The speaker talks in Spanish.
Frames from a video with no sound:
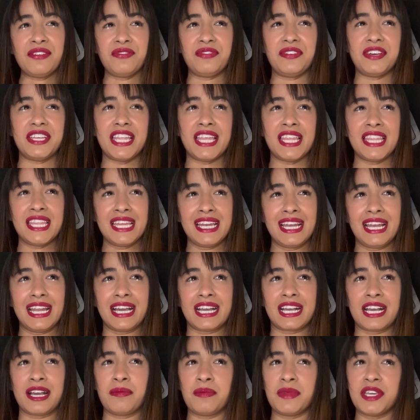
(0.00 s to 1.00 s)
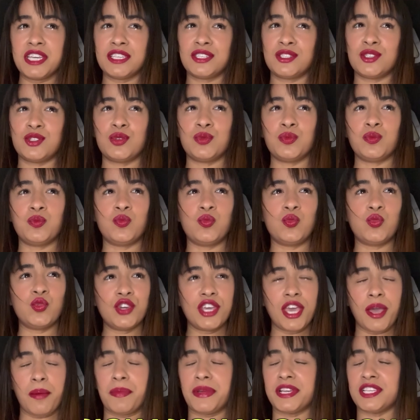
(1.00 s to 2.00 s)
enfadada en la cama es muy
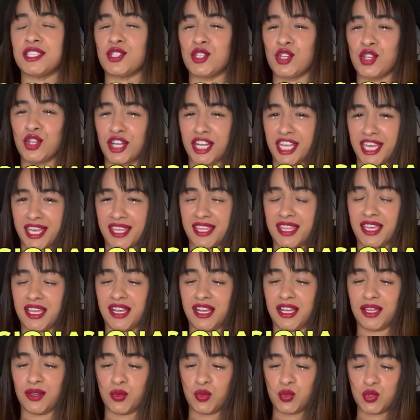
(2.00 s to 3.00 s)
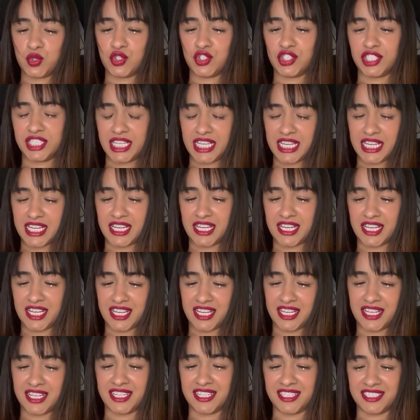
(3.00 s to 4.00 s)
apasionada, le
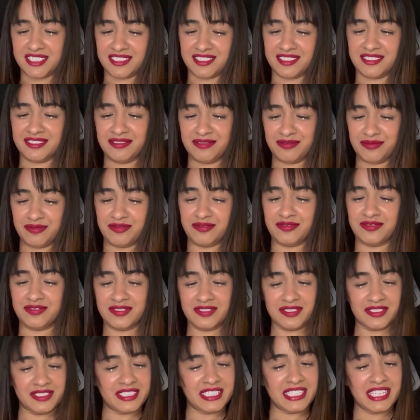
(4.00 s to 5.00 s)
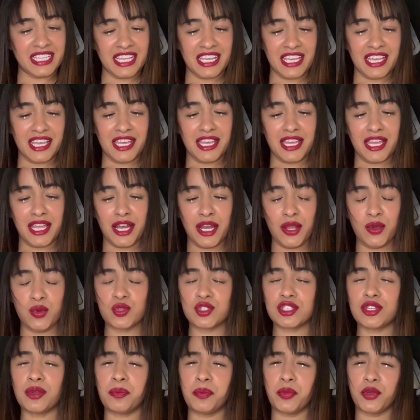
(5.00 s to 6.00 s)
gusta... Le
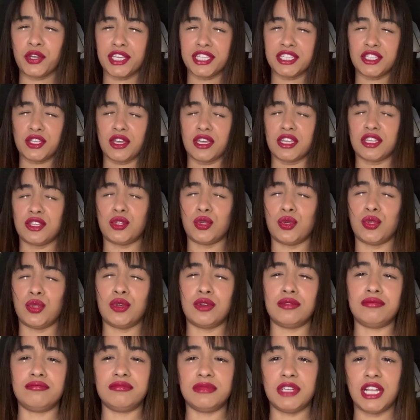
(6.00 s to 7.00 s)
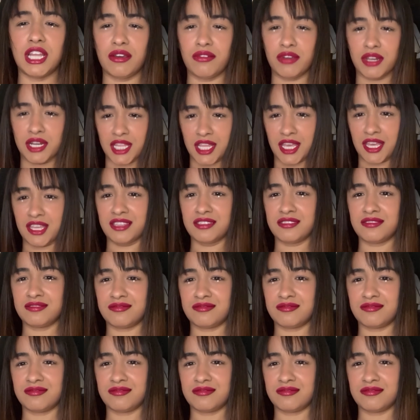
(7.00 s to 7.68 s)
gusta un poquito de todo, la verdad.